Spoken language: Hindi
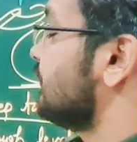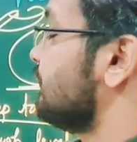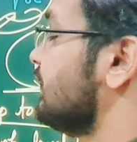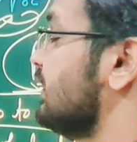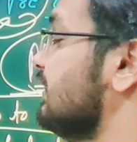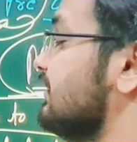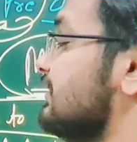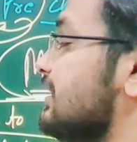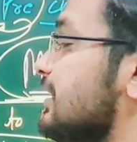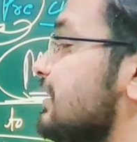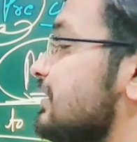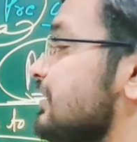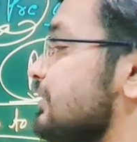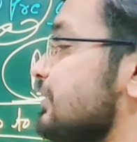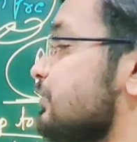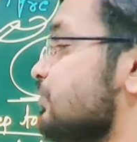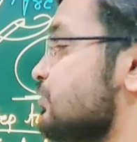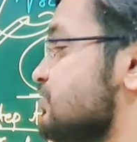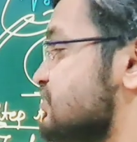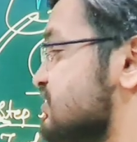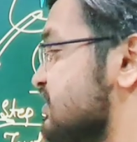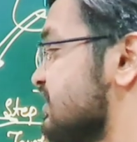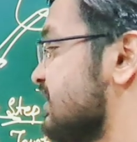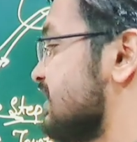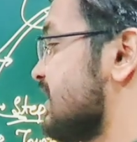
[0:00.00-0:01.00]
सफलता की
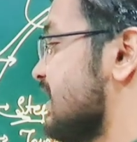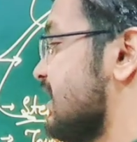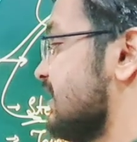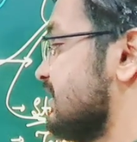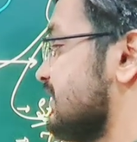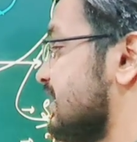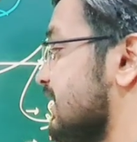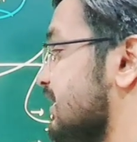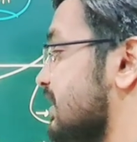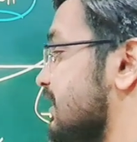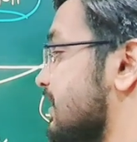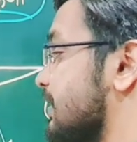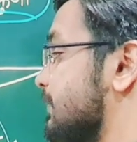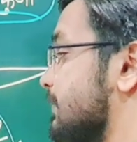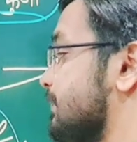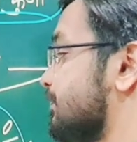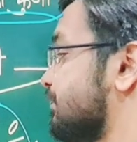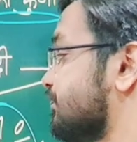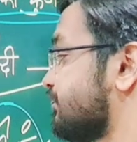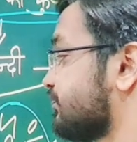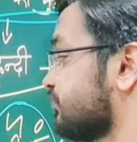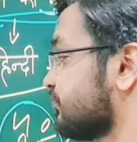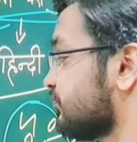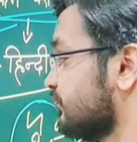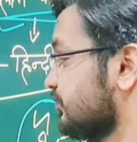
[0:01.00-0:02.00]
कुंजी कहा जा रहा है
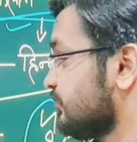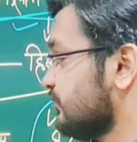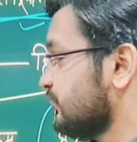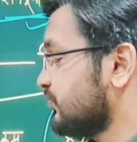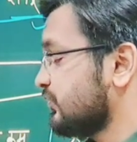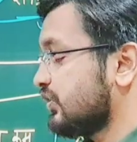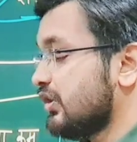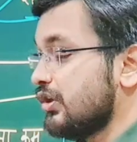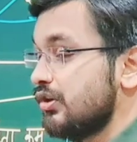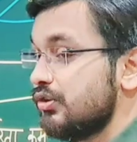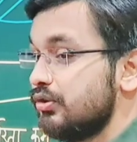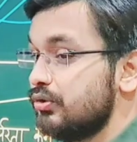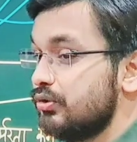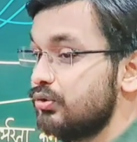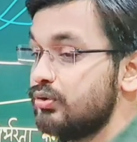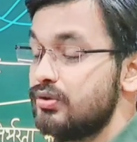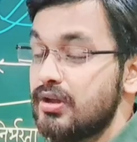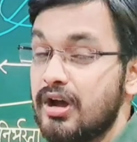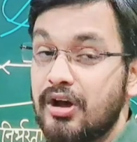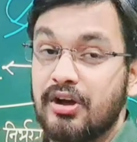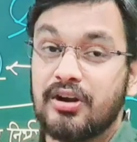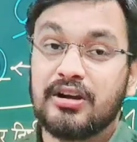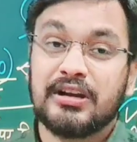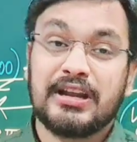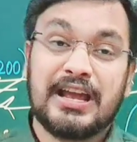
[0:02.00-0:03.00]

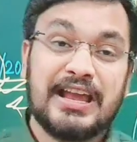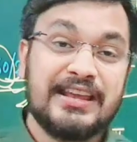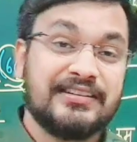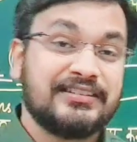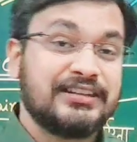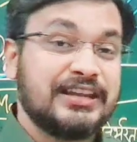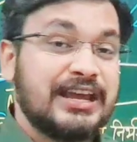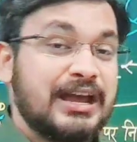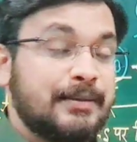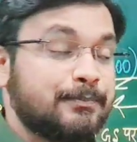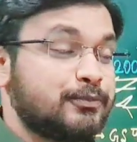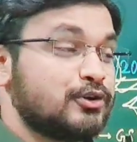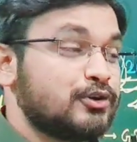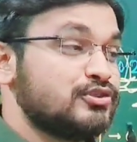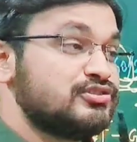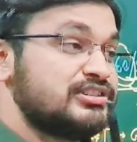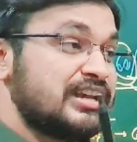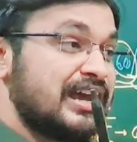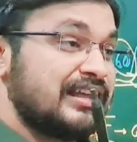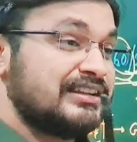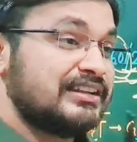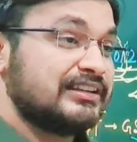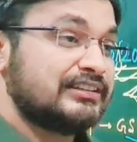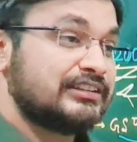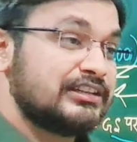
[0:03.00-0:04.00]
और ऐसे आपको
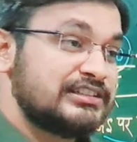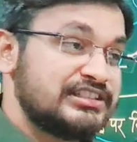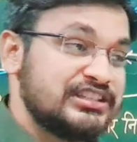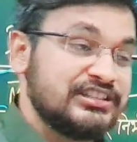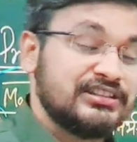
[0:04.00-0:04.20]
ज़्यादातर